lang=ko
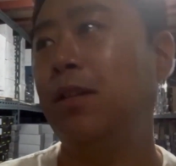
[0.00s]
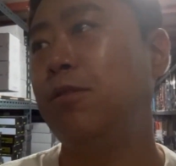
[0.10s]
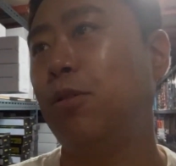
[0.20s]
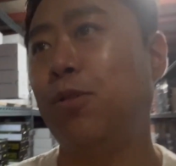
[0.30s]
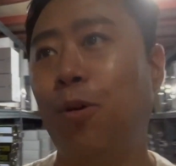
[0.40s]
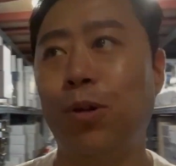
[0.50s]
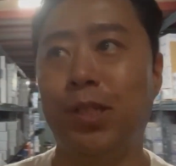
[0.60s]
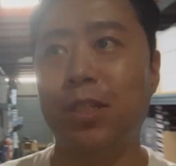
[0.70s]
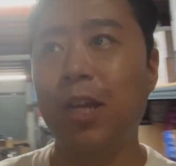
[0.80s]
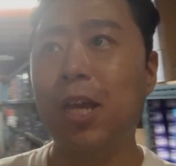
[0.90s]
예를 들어 그런
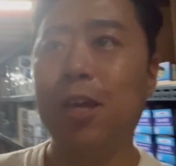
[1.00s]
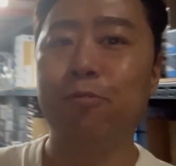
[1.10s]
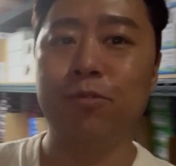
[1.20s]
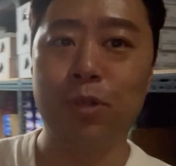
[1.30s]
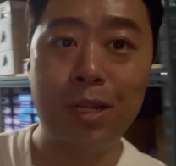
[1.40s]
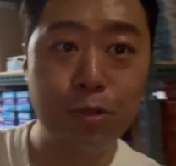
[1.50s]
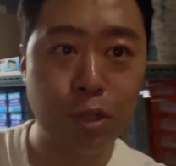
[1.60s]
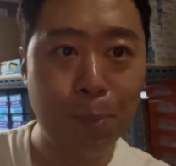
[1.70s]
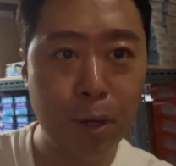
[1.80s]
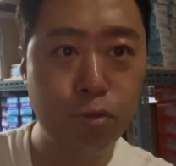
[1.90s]
거지 예를 들어
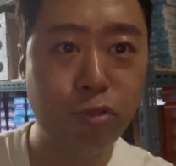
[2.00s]
1000만원